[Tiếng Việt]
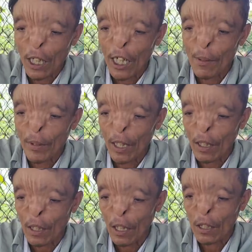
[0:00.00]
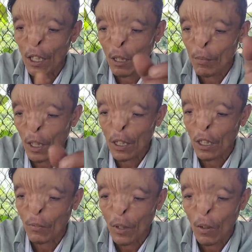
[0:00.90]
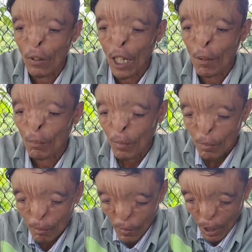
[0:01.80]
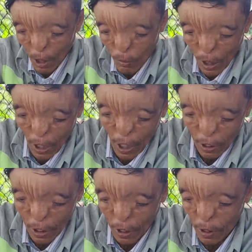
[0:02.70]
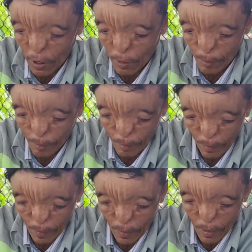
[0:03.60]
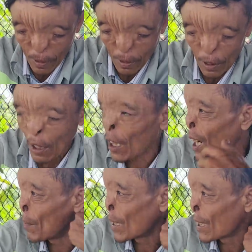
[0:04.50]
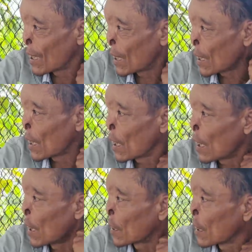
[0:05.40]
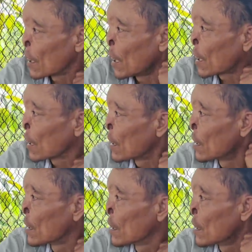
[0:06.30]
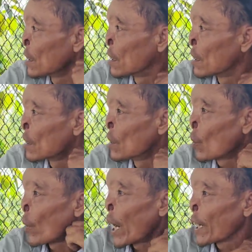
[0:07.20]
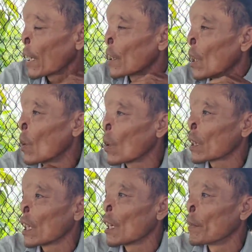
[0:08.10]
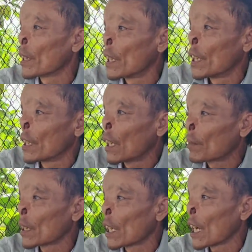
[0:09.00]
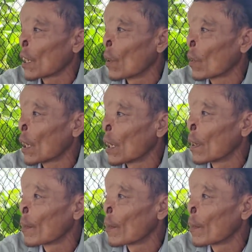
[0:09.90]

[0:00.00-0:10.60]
đẹp đẹp liền ở cho hôm đó cho thành phố làm mà không có khả năng tiền ừ. đó làm bên cái đó là từ thiện nước ngoài đó vô chỉ là mình đi đứng mình tiền ăn được uống đó